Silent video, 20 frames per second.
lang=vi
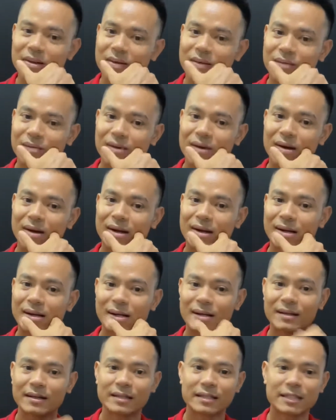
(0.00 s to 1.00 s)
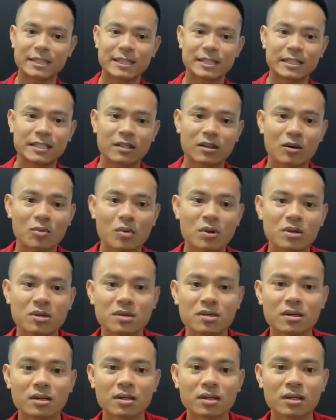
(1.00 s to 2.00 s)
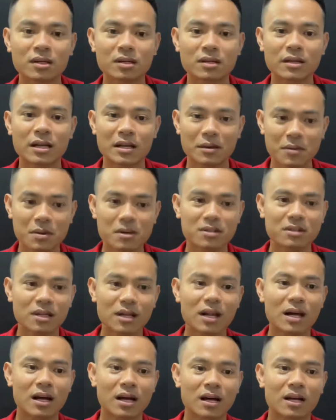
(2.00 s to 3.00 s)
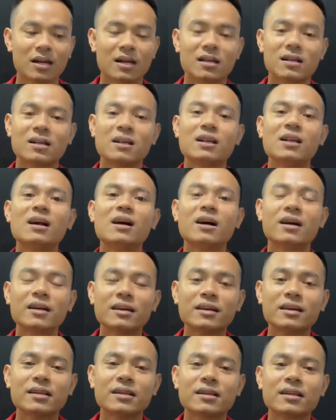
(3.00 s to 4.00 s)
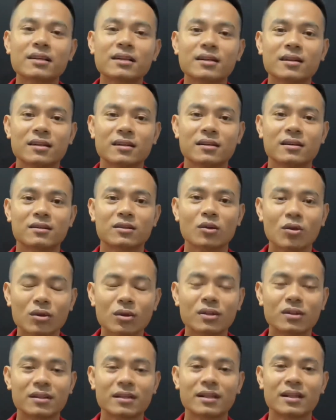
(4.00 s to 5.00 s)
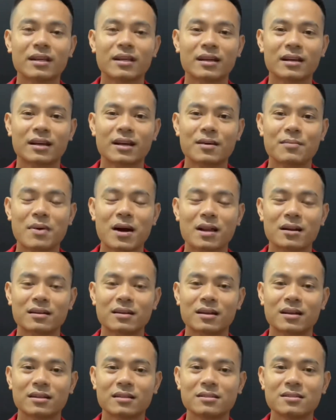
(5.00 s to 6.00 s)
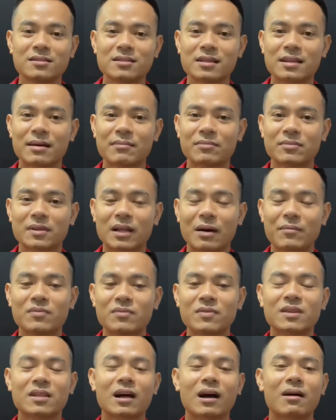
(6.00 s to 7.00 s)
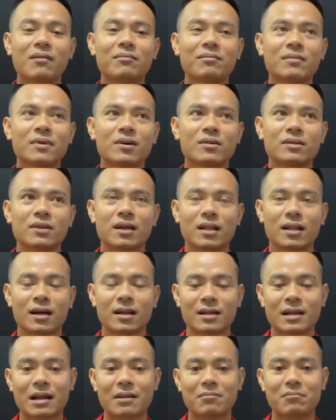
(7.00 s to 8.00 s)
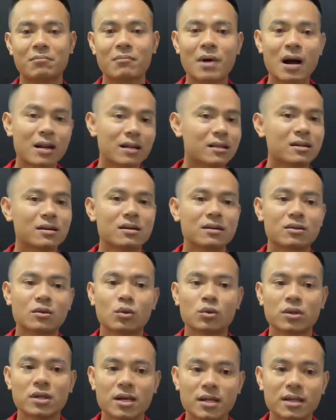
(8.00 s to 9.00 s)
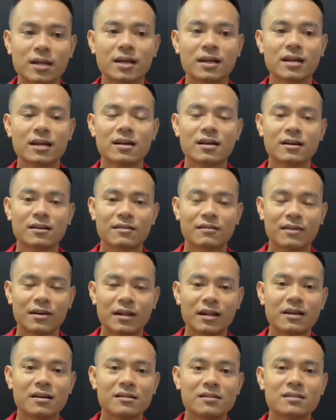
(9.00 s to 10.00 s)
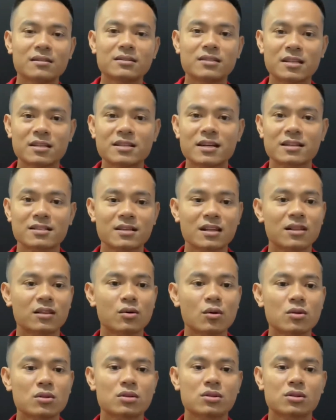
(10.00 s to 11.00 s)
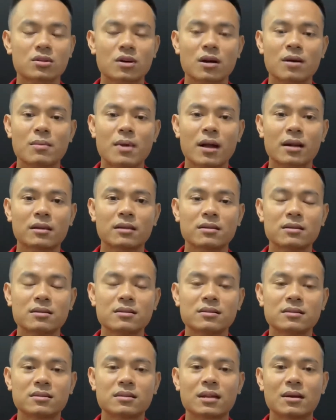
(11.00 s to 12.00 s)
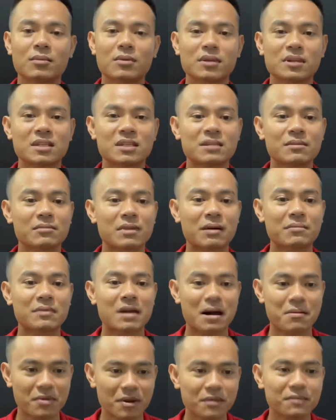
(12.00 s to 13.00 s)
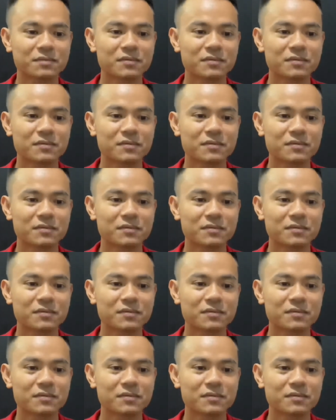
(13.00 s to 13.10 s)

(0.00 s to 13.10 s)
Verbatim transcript: và uh, có một hướng uh, đây là một hướng rất là lợi Ờ, tốt để các bạn uh, nữ sinh năm 88 có thể là đặt ban thờ tổ tiên nhé và đây là hướng chấn chỉnh rất là tốt cho các bạn nữ sinh năm 1988 đó